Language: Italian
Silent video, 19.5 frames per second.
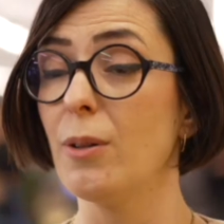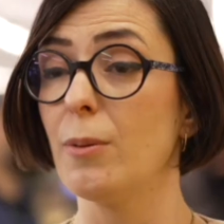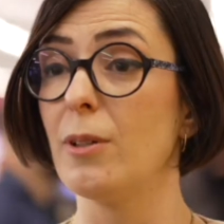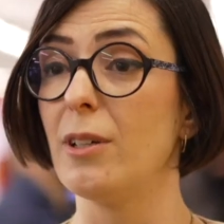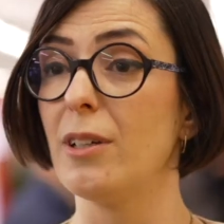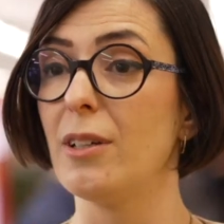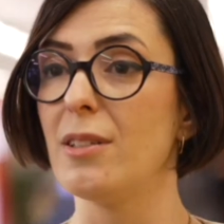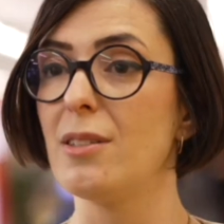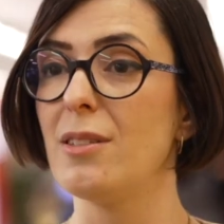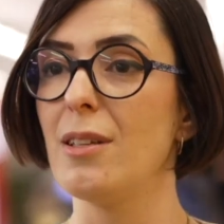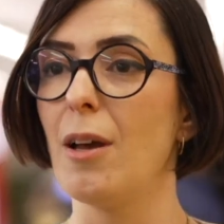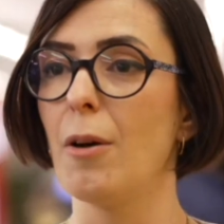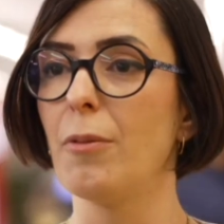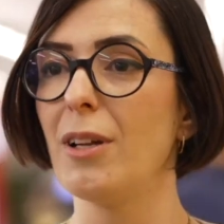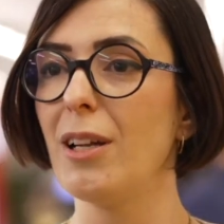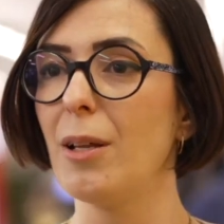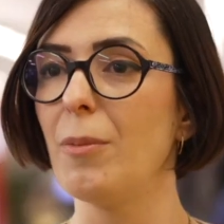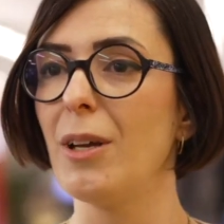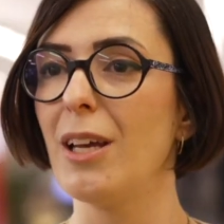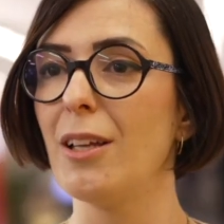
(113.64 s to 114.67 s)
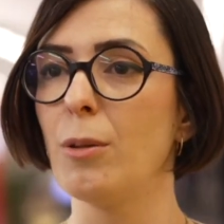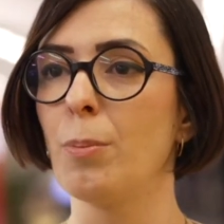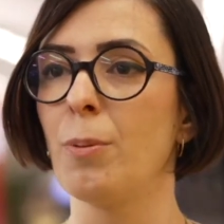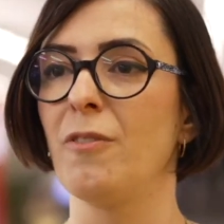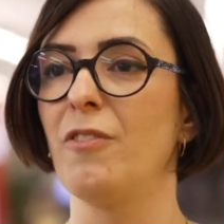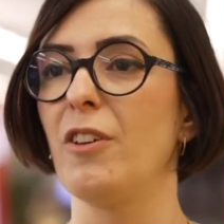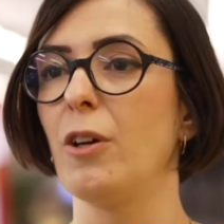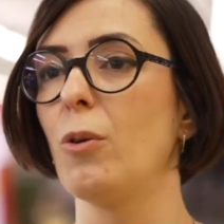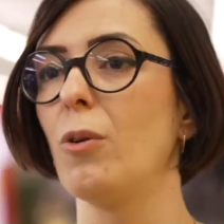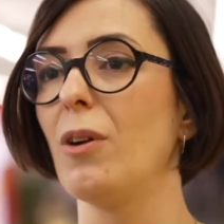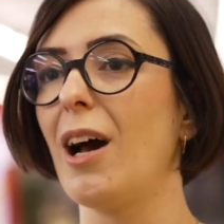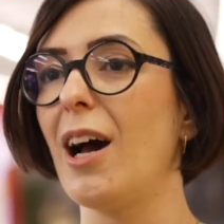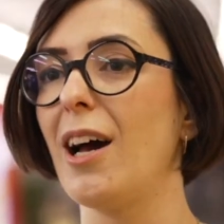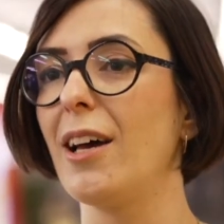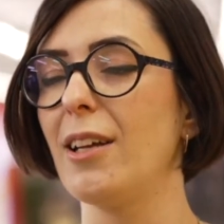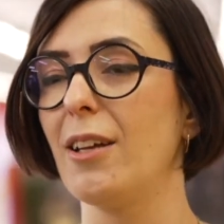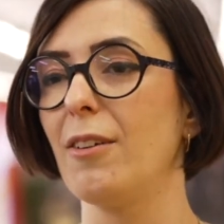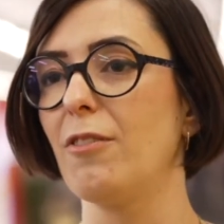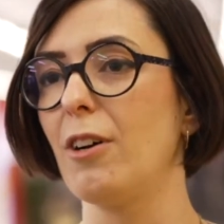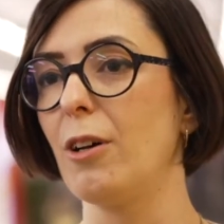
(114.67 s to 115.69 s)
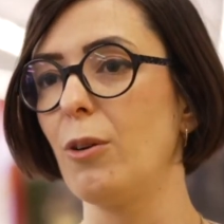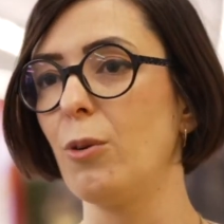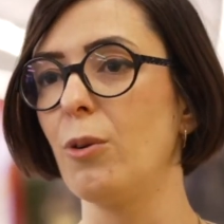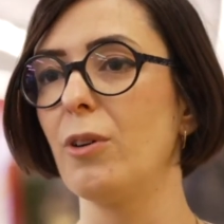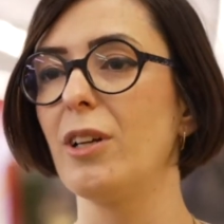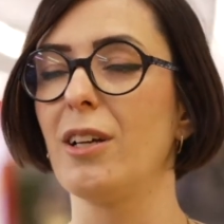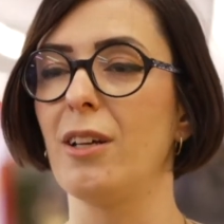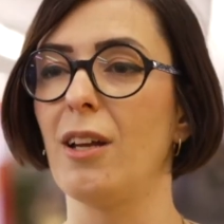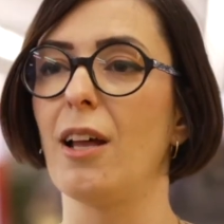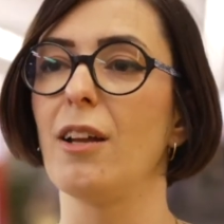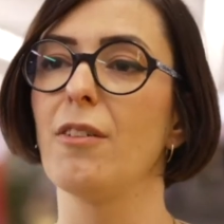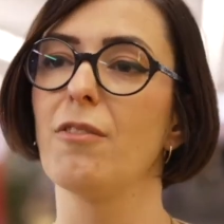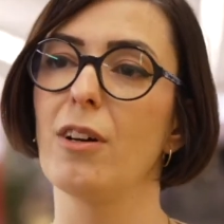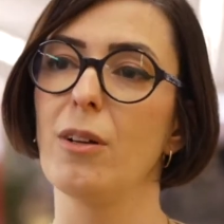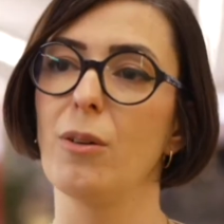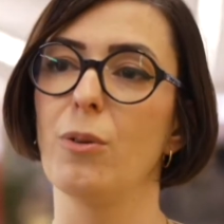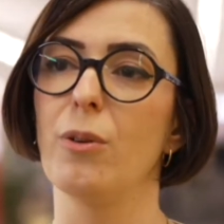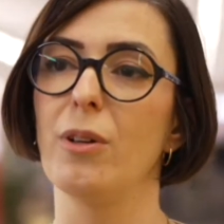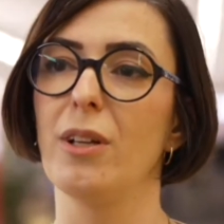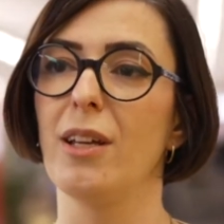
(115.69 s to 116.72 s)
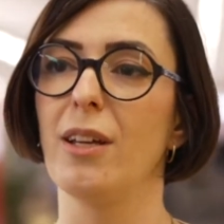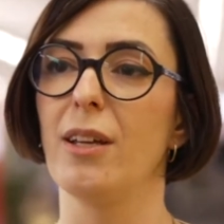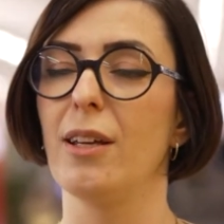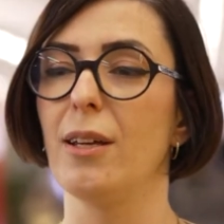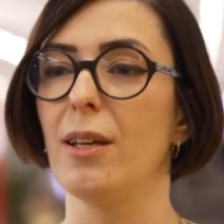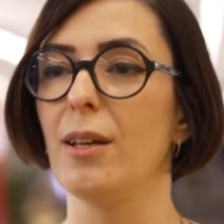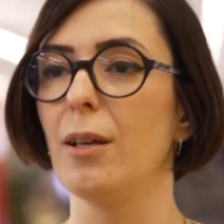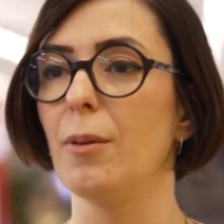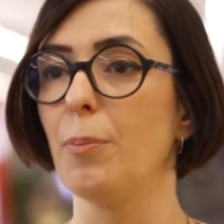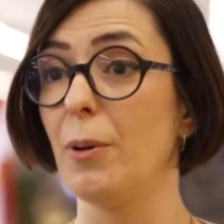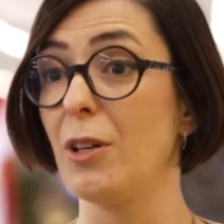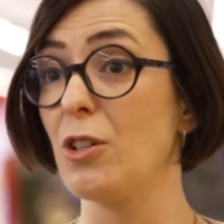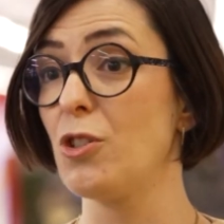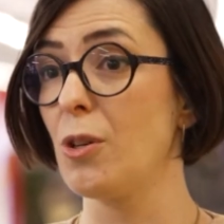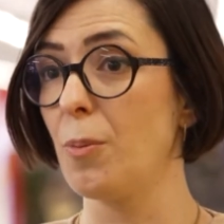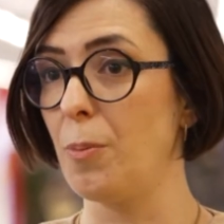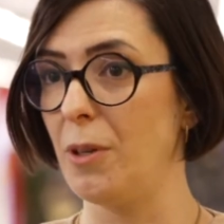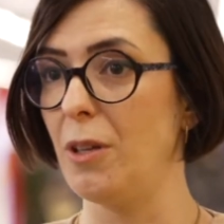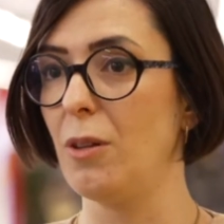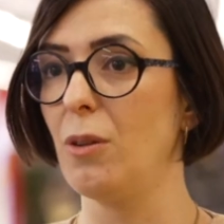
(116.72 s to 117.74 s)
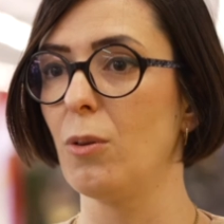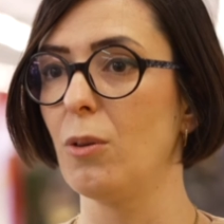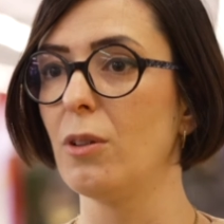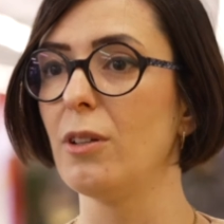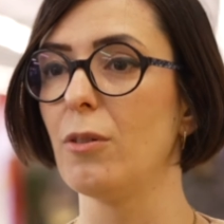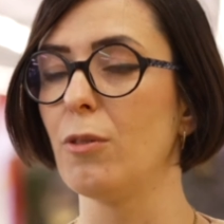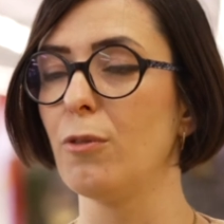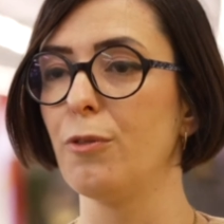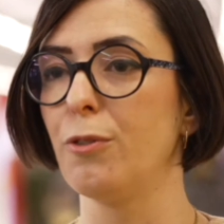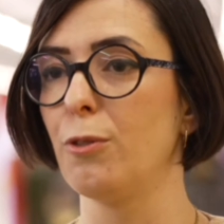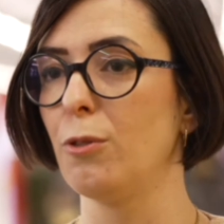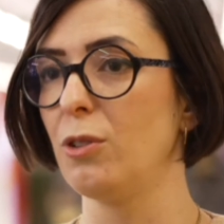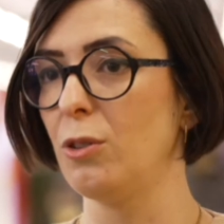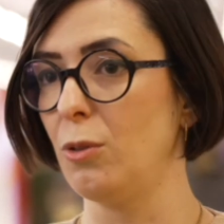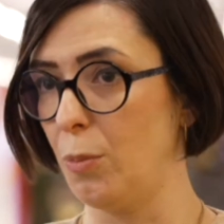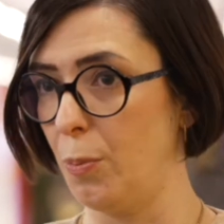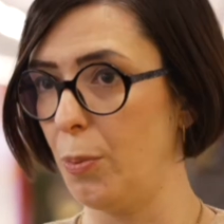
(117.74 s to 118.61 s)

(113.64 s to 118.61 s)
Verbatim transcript: eh, sia un elemento per veicolare valore, creare valore percepito nei confronti di un